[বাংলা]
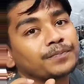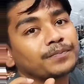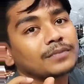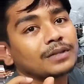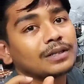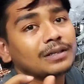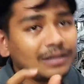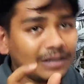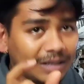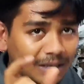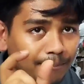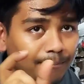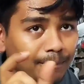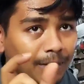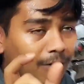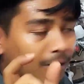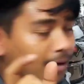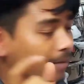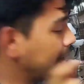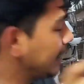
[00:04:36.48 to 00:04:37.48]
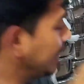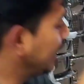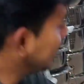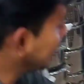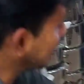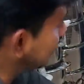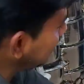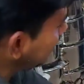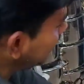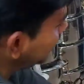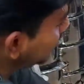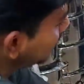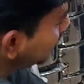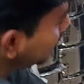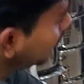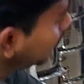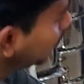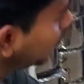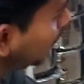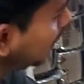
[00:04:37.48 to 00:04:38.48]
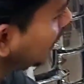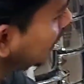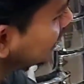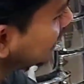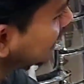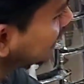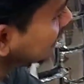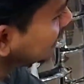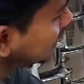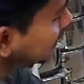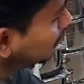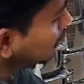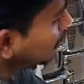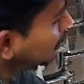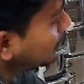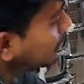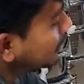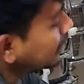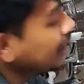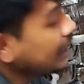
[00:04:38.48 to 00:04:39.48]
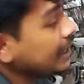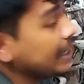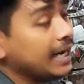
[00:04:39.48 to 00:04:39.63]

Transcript: ব্যাংক পাওয়ার ব্যাংক এটা দিয়ে আপনি মোবাইলে চার্জ দিতে পারবেন